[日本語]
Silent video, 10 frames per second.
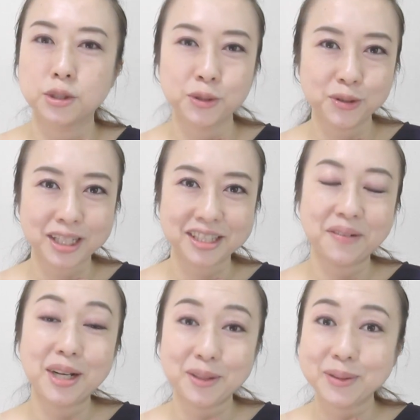その縦
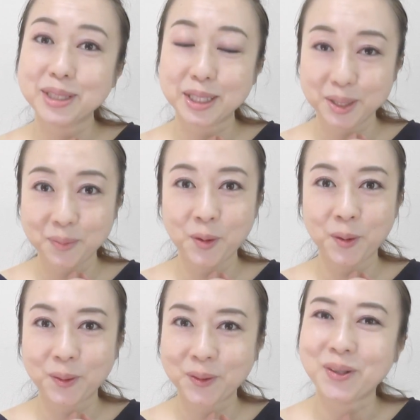割りの仕方
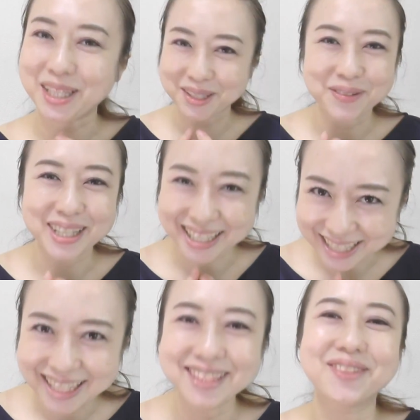も今てみたい
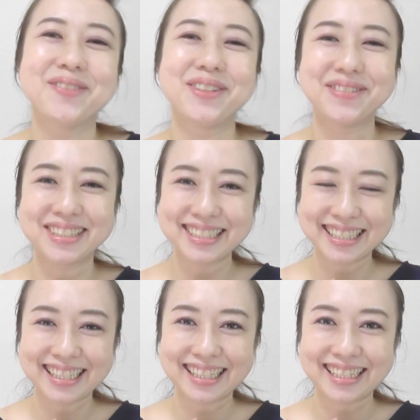なと思いまし
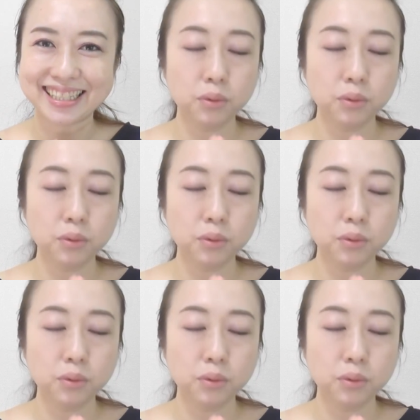た